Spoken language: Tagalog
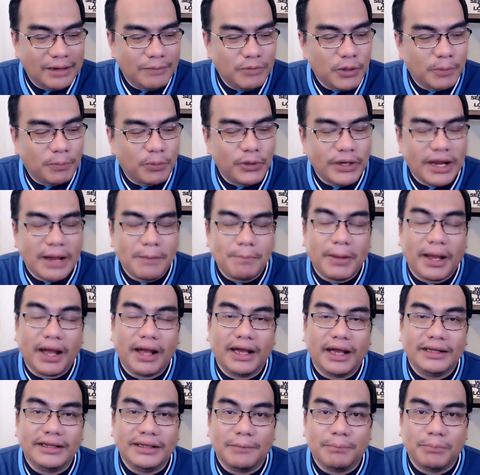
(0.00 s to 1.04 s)
Alam niyo po,
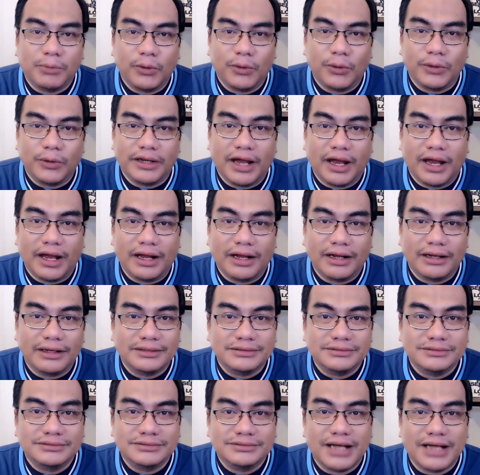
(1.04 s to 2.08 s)
napakaganda po
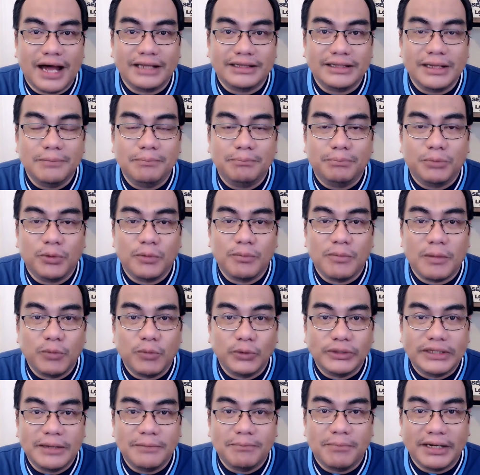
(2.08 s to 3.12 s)
ng ating pong
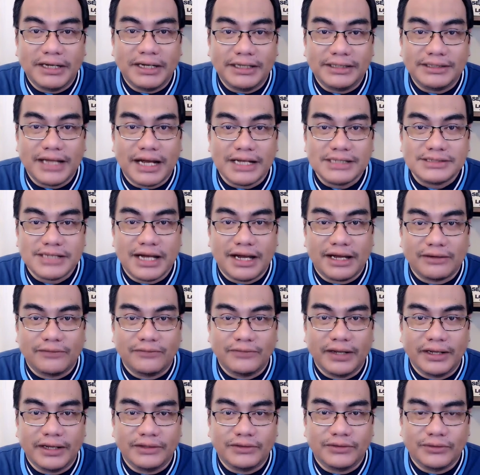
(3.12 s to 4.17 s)
mabuting balita sa
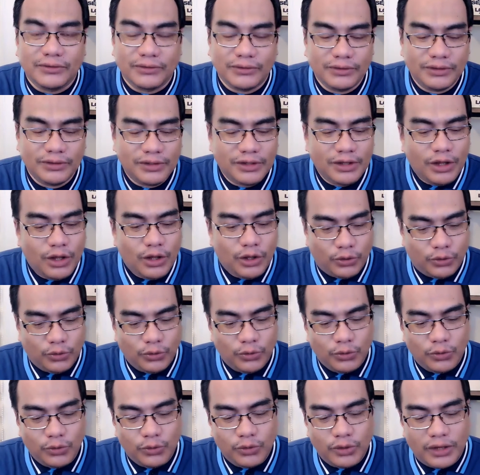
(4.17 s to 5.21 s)
araw na ito
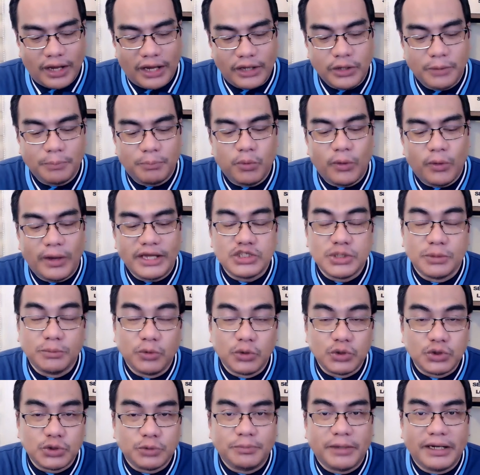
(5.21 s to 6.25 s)
kung kayo po ay
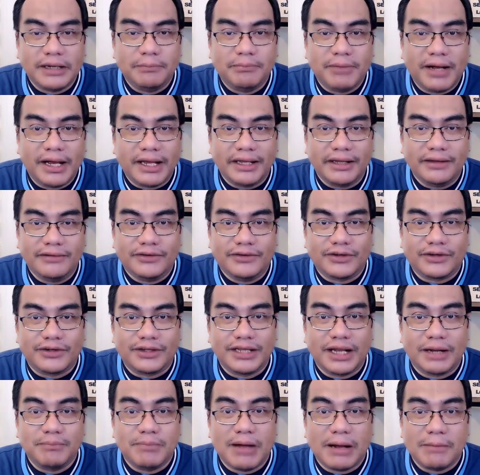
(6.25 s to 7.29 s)
sumusubaybay
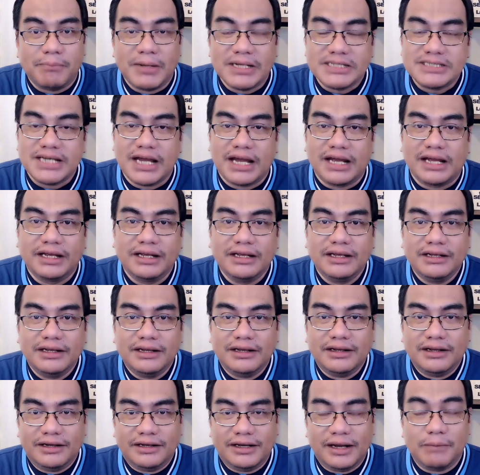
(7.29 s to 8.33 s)
or nagbabasa
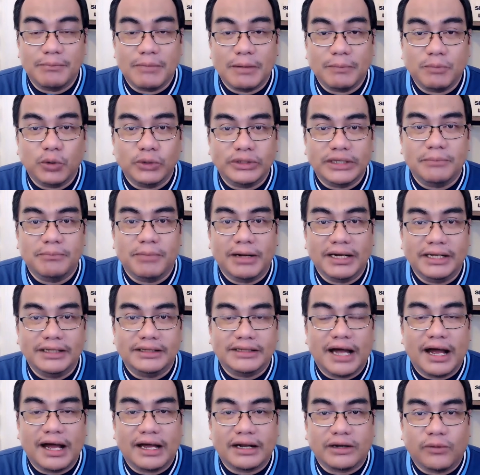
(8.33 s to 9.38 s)
ng mabuting
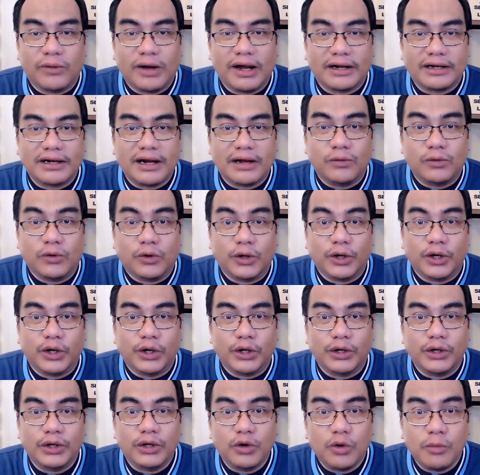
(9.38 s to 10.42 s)
balita araw-araw
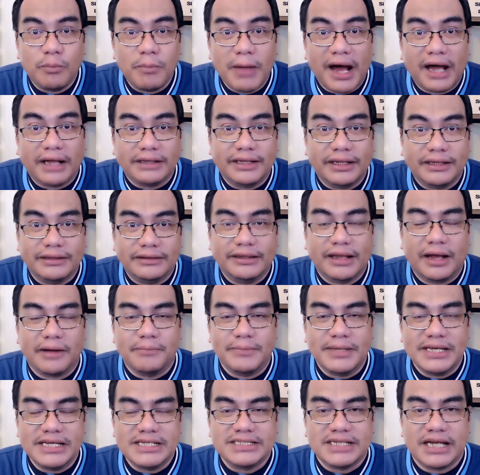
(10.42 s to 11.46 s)
or umaattend
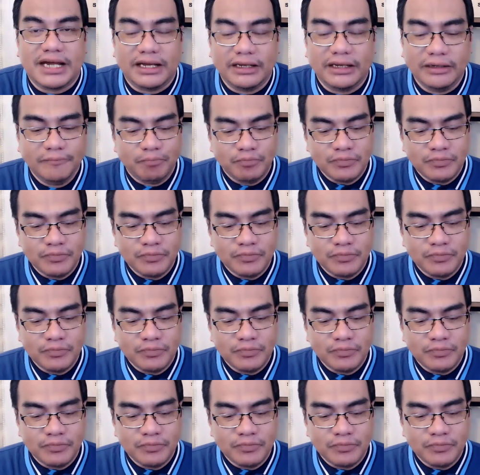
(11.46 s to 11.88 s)
ng misa,